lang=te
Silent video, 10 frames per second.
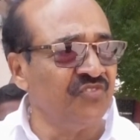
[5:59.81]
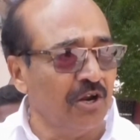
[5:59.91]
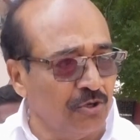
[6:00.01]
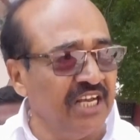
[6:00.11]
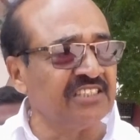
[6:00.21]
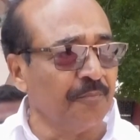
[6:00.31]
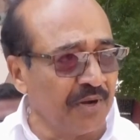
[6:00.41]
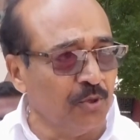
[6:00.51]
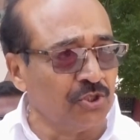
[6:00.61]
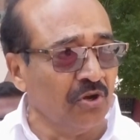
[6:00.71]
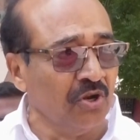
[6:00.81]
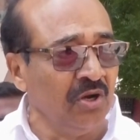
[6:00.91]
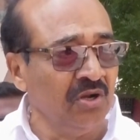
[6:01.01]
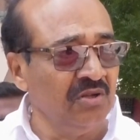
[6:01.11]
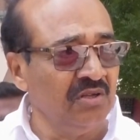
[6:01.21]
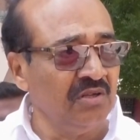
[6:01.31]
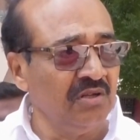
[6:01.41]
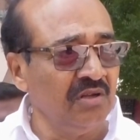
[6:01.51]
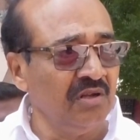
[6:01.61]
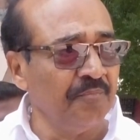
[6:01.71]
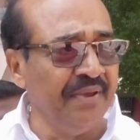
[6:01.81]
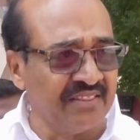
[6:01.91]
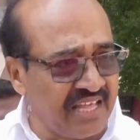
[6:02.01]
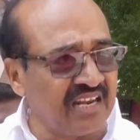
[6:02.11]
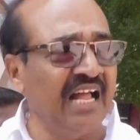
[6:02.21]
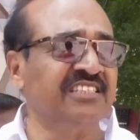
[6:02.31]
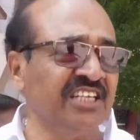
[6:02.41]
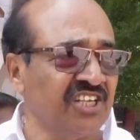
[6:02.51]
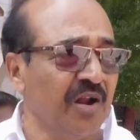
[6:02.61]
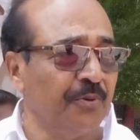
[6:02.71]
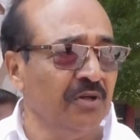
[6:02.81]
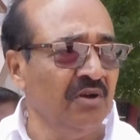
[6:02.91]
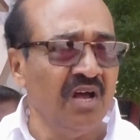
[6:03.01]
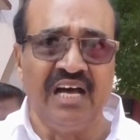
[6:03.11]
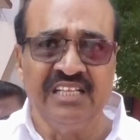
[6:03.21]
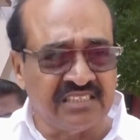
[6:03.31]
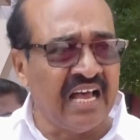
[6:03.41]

తెలుగుదేశం ప్రభుత్వంలో మేము ధర్నాలు చేసినప్పుడు అది